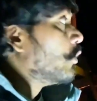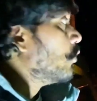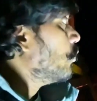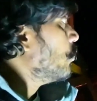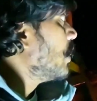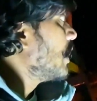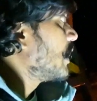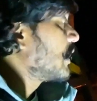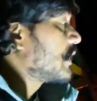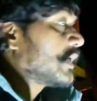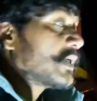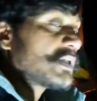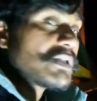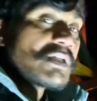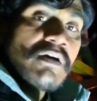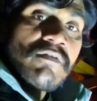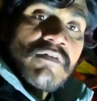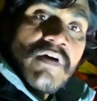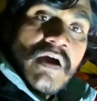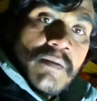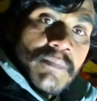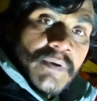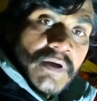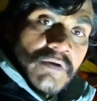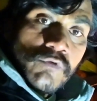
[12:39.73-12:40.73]
हुआ गया था
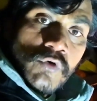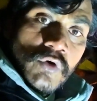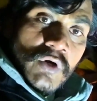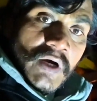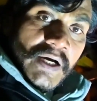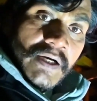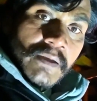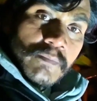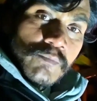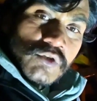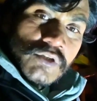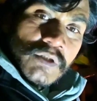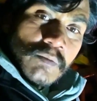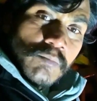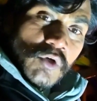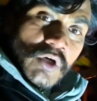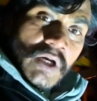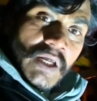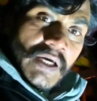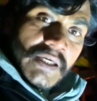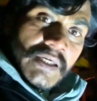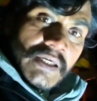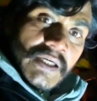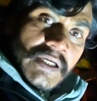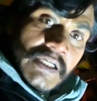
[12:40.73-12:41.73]
वहाँ पर वो गाइड मुझसे
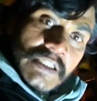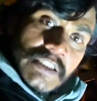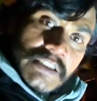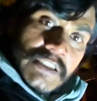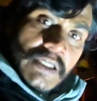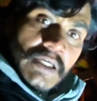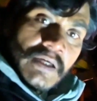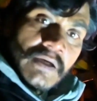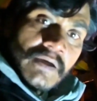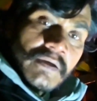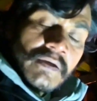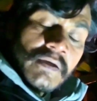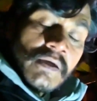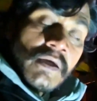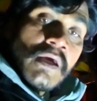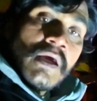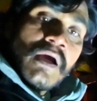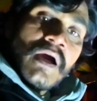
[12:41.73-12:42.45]
बोला कि कल चलेंगे